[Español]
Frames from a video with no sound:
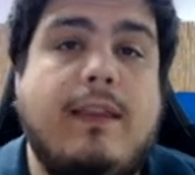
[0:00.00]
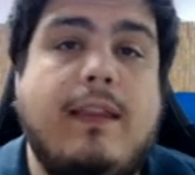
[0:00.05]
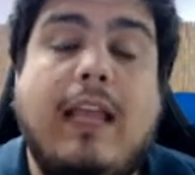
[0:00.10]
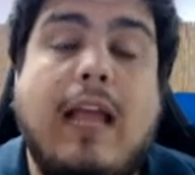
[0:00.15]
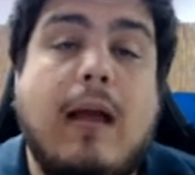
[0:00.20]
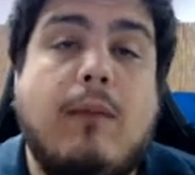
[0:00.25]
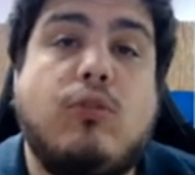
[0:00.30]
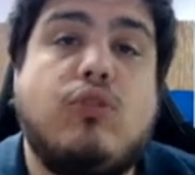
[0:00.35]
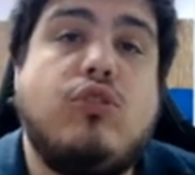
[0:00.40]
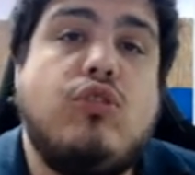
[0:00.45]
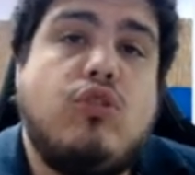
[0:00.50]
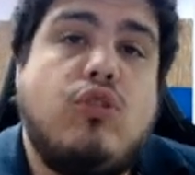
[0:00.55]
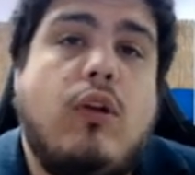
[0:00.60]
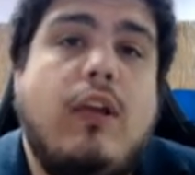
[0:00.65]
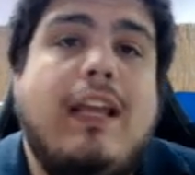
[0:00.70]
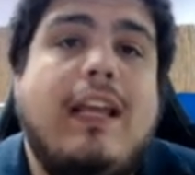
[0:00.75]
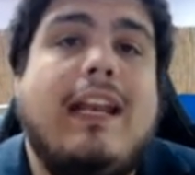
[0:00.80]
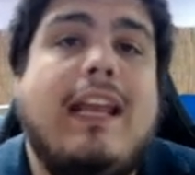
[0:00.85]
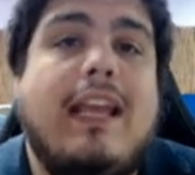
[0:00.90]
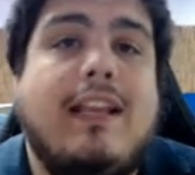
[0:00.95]
digamos, si yo
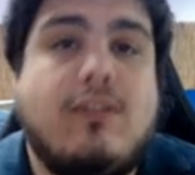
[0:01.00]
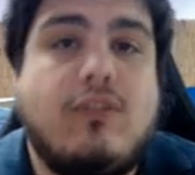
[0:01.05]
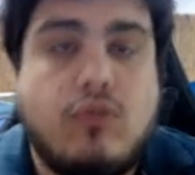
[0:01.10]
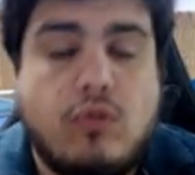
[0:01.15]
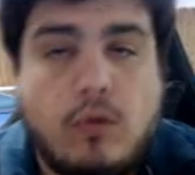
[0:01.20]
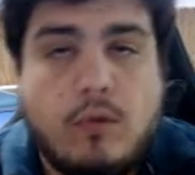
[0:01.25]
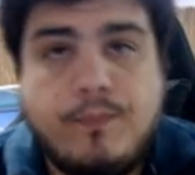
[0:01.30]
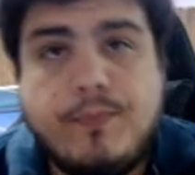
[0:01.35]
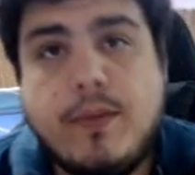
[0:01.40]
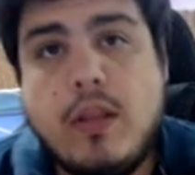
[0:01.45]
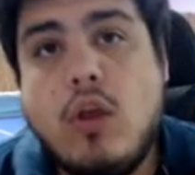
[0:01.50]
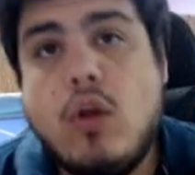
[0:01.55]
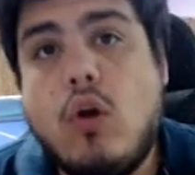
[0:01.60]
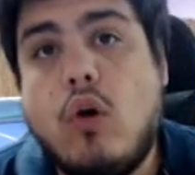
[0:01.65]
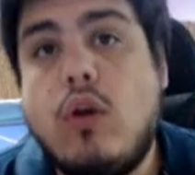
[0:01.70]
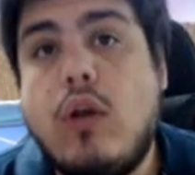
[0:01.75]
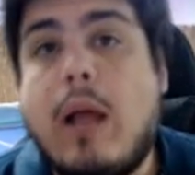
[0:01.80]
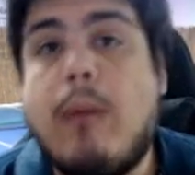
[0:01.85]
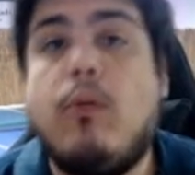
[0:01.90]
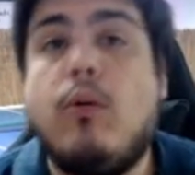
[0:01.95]
ingreso
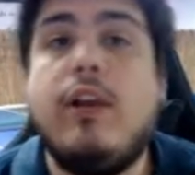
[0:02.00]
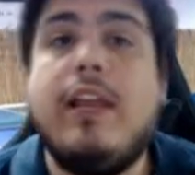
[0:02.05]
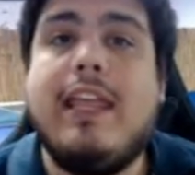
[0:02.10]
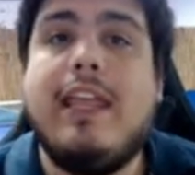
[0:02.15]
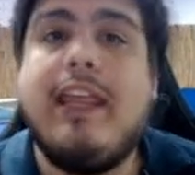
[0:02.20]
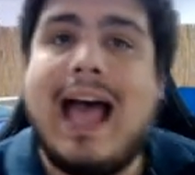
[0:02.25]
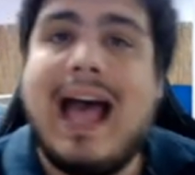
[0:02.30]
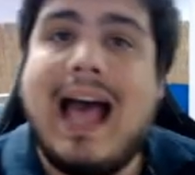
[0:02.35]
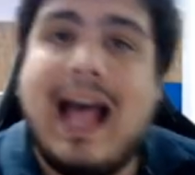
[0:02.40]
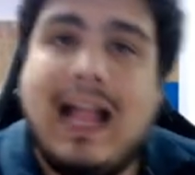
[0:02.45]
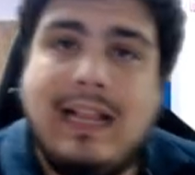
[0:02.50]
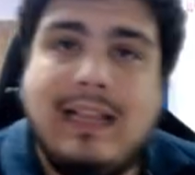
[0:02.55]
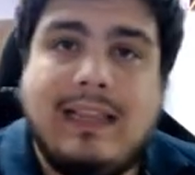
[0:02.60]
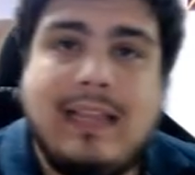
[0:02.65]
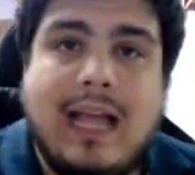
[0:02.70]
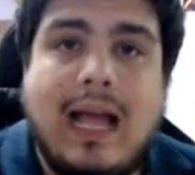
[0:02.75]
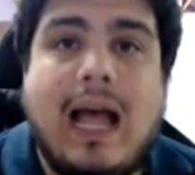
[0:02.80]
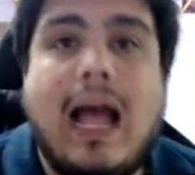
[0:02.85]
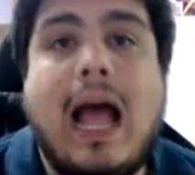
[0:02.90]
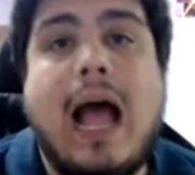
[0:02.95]
con una moneda
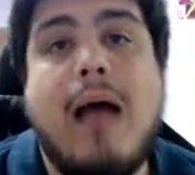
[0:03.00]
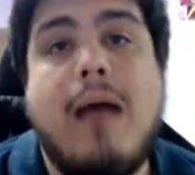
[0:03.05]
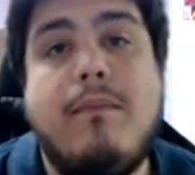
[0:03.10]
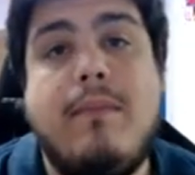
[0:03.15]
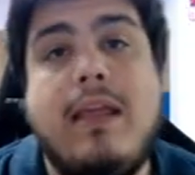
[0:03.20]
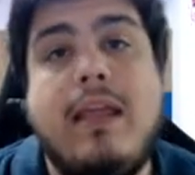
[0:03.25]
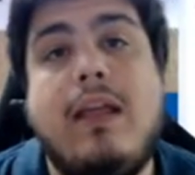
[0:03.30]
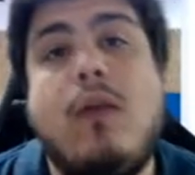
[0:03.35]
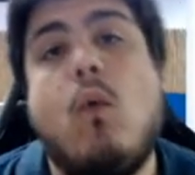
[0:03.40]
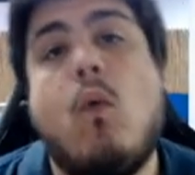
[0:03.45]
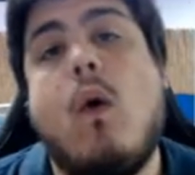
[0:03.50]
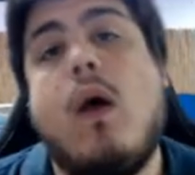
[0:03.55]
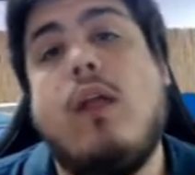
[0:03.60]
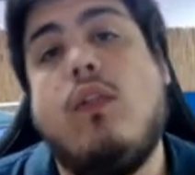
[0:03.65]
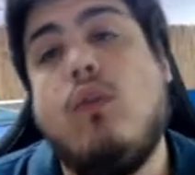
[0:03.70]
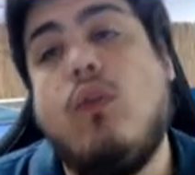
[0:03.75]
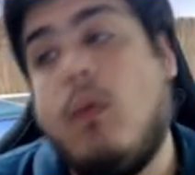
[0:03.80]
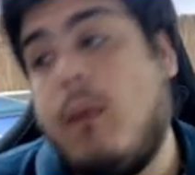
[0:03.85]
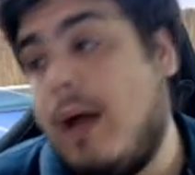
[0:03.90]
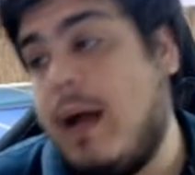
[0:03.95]
alta, a mí
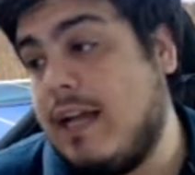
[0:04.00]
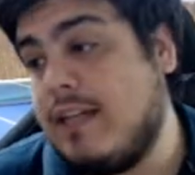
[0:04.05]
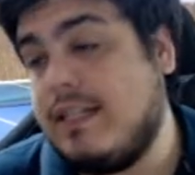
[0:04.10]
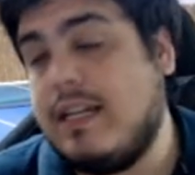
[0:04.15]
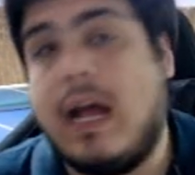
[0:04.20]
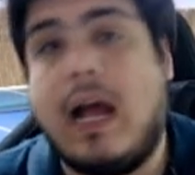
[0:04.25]
cuando vaya